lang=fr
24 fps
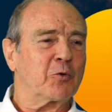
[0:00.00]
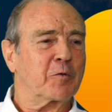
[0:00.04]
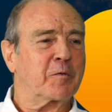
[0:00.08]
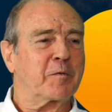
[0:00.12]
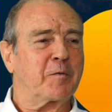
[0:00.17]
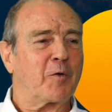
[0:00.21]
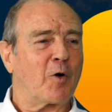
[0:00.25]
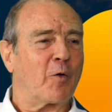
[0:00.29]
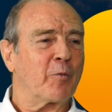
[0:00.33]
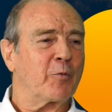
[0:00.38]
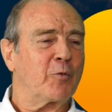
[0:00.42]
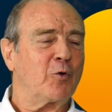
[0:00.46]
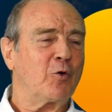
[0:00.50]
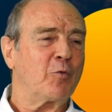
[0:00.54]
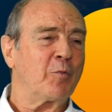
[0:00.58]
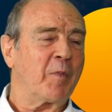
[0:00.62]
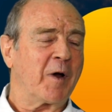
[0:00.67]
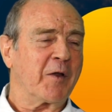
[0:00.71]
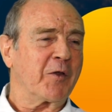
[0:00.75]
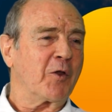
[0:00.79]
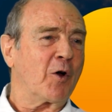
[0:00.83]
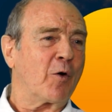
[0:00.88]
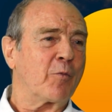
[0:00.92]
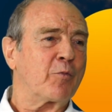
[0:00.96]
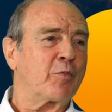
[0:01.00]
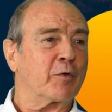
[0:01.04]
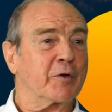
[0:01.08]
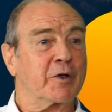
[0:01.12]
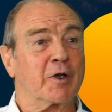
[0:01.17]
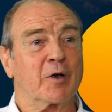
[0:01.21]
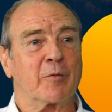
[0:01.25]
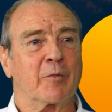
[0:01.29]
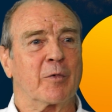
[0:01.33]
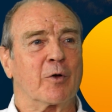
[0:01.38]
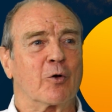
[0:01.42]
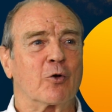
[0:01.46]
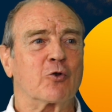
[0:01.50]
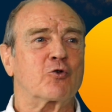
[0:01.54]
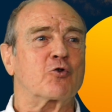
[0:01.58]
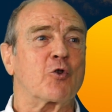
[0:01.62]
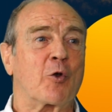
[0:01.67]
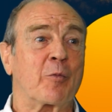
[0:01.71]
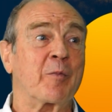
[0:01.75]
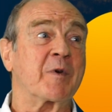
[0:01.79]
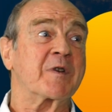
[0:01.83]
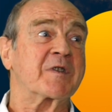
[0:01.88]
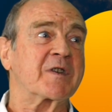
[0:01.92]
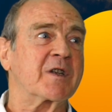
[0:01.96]
d'autres formules maintenant pour dire ben, le
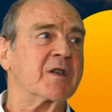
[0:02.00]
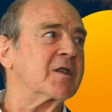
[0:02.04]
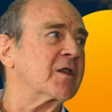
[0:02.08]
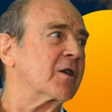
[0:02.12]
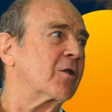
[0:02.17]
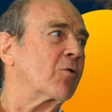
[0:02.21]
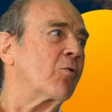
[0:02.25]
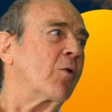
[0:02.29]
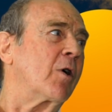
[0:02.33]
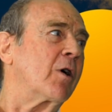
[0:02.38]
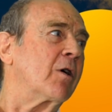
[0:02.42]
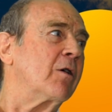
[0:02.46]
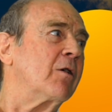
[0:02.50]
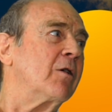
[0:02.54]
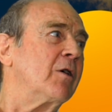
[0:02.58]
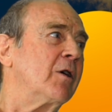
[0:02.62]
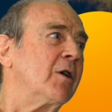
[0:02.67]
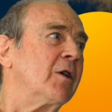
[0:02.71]
joueur de basket, c'est quoi